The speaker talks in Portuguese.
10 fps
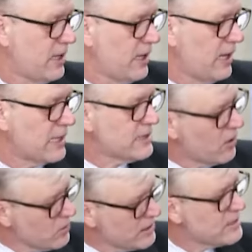até o
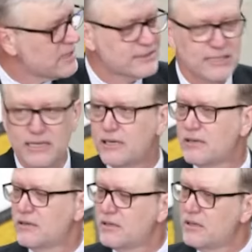
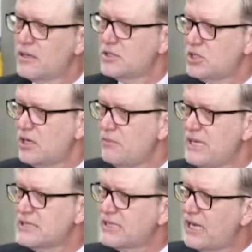anoitecer,
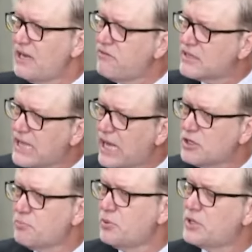Jeremias é
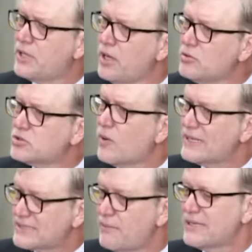levantado por Deus com
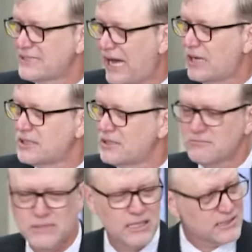essa mensagem:
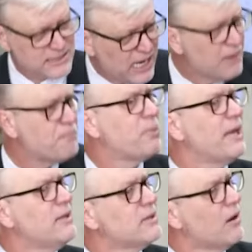Se
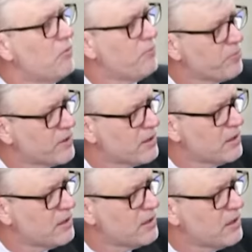arrependam
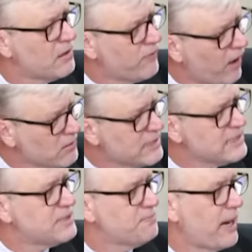
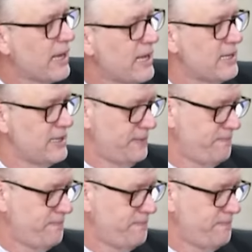voltem-se para Ele.